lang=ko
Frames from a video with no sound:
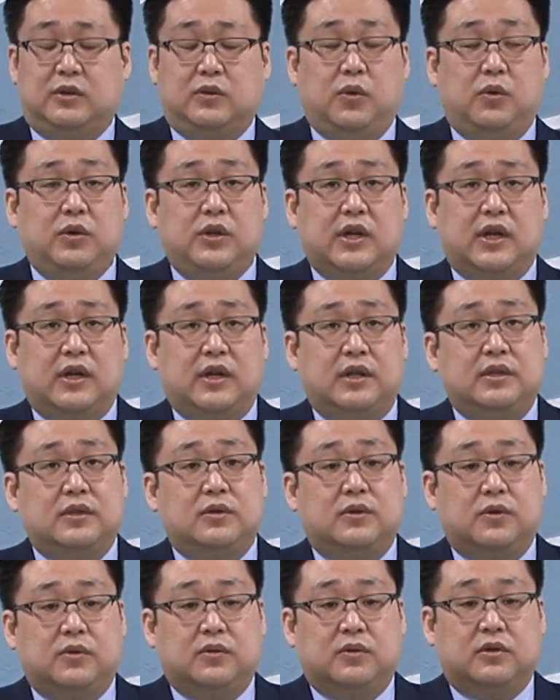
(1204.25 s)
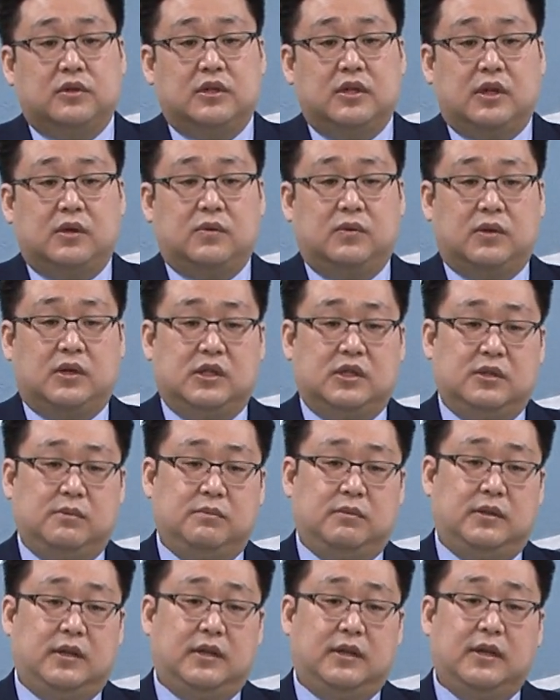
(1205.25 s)
동일한 경고를 하고
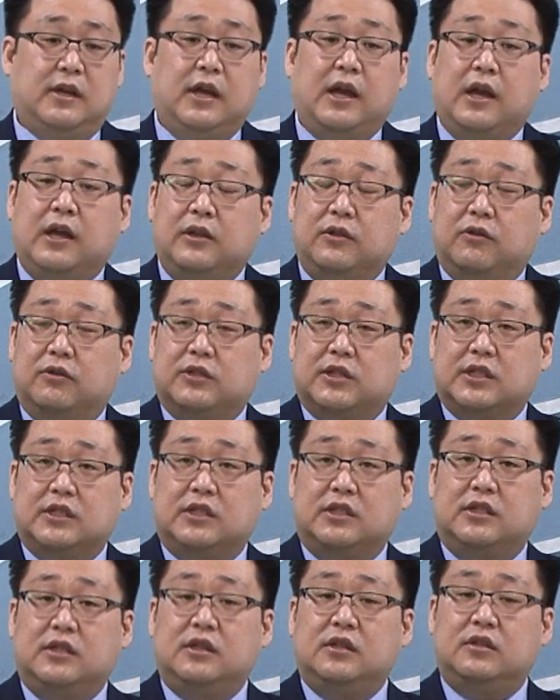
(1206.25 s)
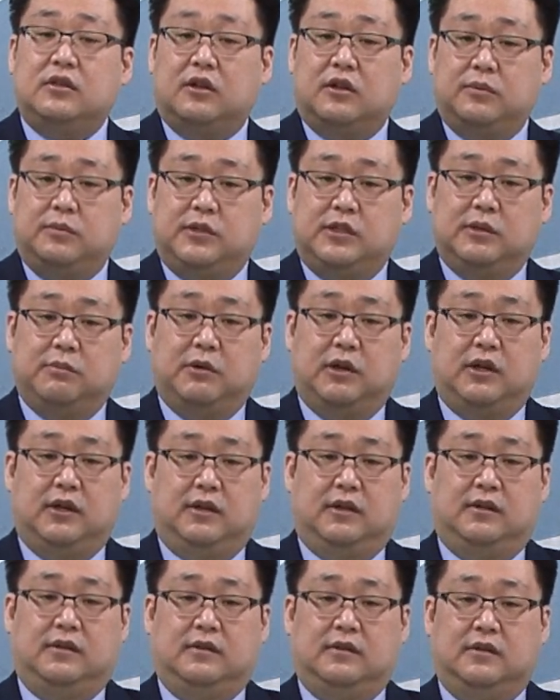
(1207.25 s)
계십니다. 너 자신을 더럽히지 말라.